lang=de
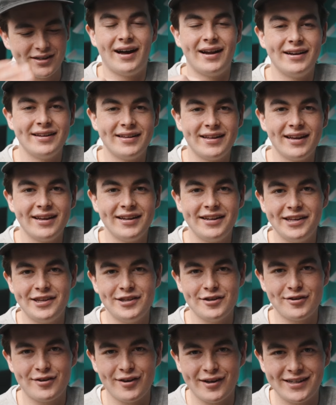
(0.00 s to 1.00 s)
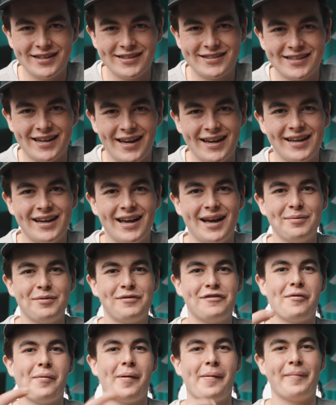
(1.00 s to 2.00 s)
Alle Dinge, die ich euch heute zeige, habe ich
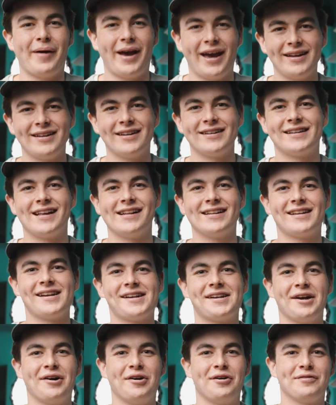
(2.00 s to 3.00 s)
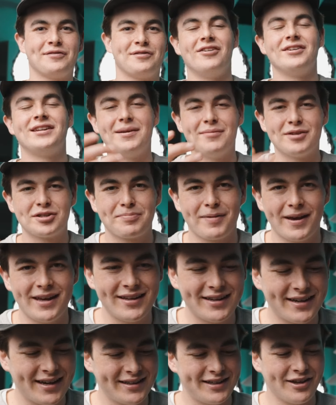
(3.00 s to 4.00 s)
von meinem eigenen Geld gekauft und
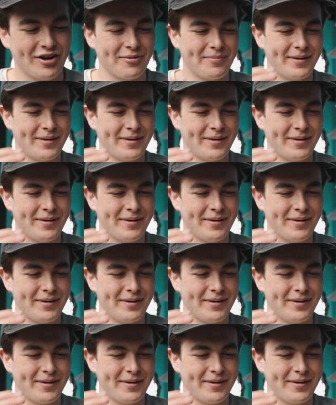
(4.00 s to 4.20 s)
dementsprechend kriegt ihr auch